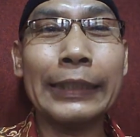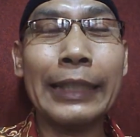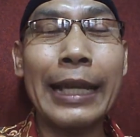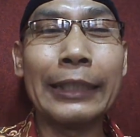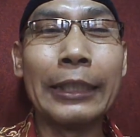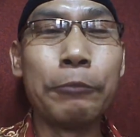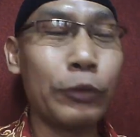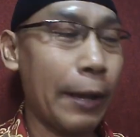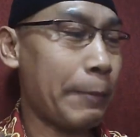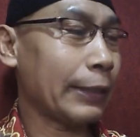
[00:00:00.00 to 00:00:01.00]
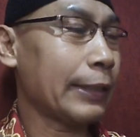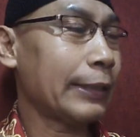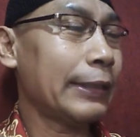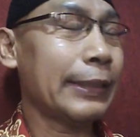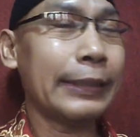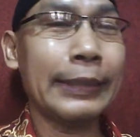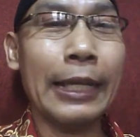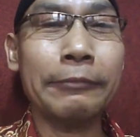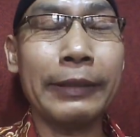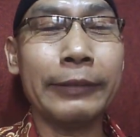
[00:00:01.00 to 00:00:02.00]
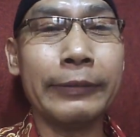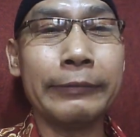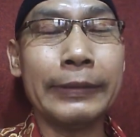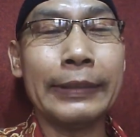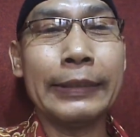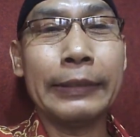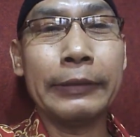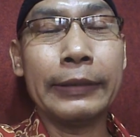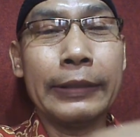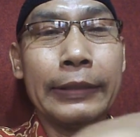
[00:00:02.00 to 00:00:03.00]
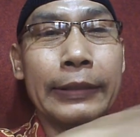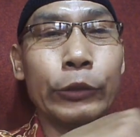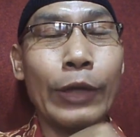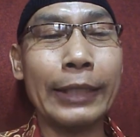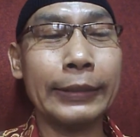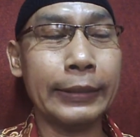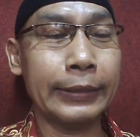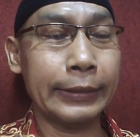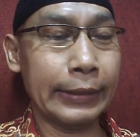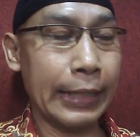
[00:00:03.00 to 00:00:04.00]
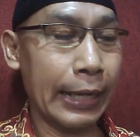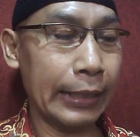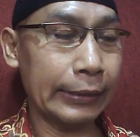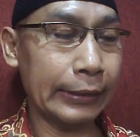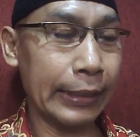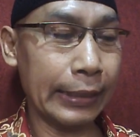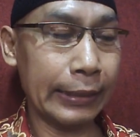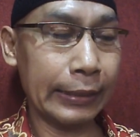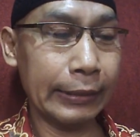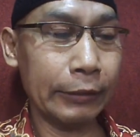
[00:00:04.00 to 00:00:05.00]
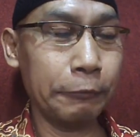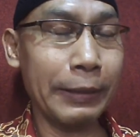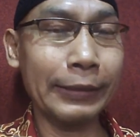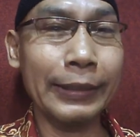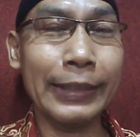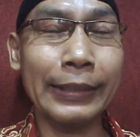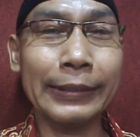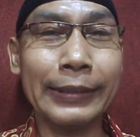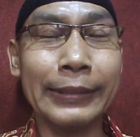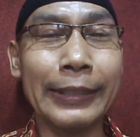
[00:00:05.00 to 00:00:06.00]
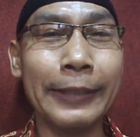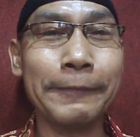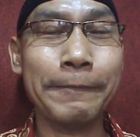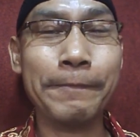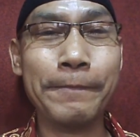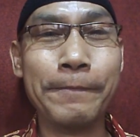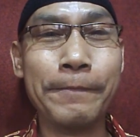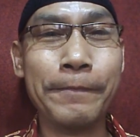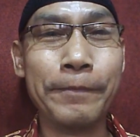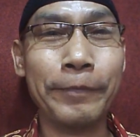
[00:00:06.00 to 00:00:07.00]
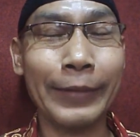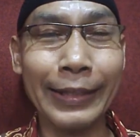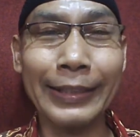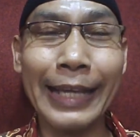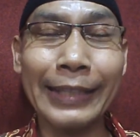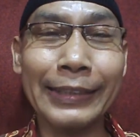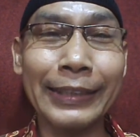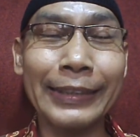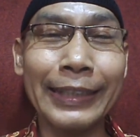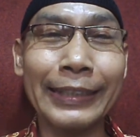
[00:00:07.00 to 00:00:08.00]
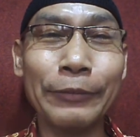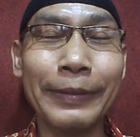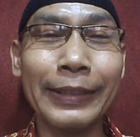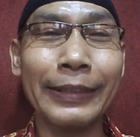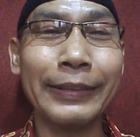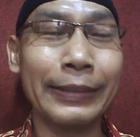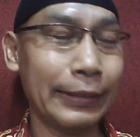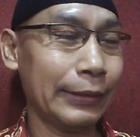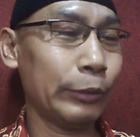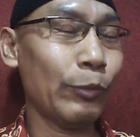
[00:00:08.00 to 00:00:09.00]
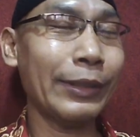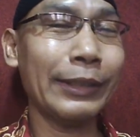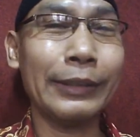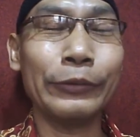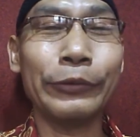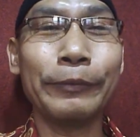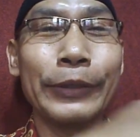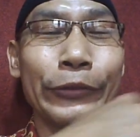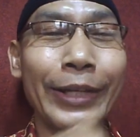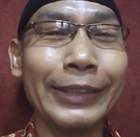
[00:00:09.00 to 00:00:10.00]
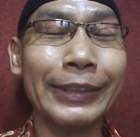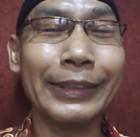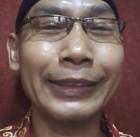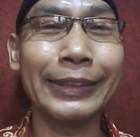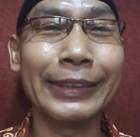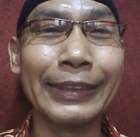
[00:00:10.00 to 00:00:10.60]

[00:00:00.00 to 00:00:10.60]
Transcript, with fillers: Setelah dibuka, padahal ini di dilakukan teman-teman, ini di, solasi. hanya lubangnya di atas saja, hanya di atas saja ini lubangnya, semuanya tertutup di solasi.